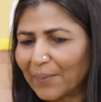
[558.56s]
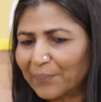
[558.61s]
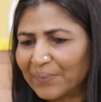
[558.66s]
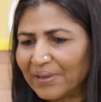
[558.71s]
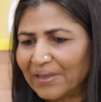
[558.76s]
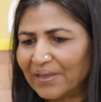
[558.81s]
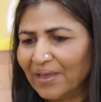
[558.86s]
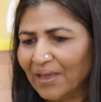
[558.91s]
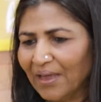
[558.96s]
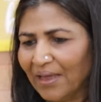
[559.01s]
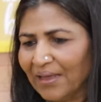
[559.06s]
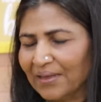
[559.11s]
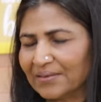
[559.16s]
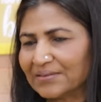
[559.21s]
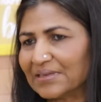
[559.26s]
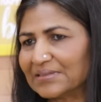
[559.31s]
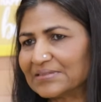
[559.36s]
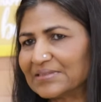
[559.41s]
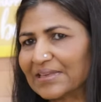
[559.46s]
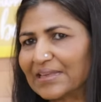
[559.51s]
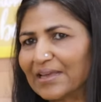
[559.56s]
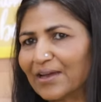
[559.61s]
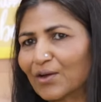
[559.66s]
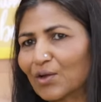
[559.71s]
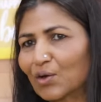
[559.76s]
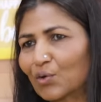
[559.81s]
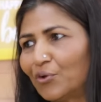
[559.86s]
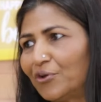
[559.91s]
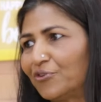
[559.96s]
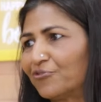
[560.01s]
हैप्पी जैसे कि
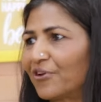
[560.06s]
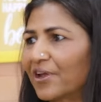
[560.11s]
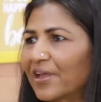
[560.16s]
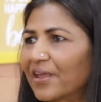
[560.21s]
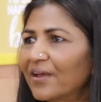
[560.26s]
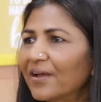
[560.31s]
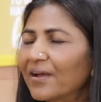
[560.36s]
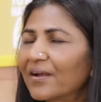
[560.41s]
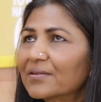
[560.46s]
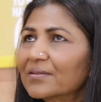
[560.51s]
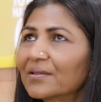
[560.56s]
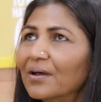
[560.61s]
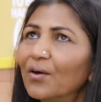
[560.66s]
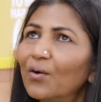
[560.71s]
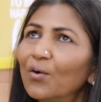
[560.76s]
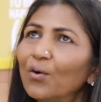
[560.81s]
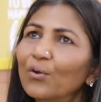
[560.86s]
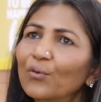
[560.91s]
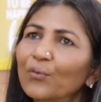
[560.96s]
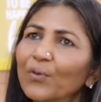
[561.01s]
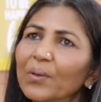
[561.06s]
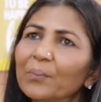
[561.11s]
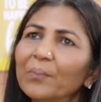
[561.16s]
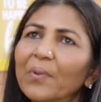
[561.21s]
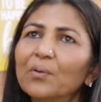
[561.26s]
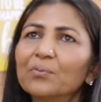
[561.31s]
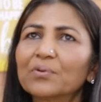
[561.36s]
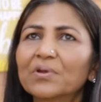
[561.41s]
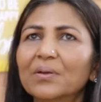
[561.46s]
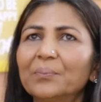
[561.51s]
अगर कोई ट्रैकिंग करता हो और कोई
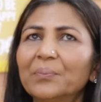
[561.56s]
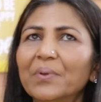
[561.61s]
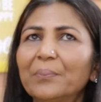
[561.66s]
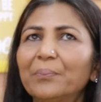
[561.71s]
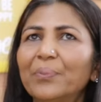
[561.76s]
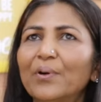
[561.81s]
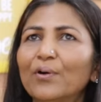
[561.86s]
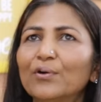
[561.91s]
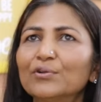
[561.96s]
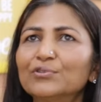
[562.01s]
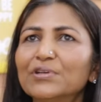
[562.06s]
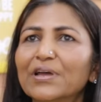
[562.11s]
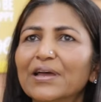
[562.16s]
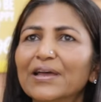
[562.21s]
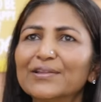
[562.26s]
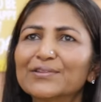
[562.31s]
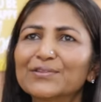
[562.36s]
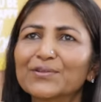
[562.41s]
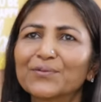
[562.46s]
माउंटेन पे पहुंच जाए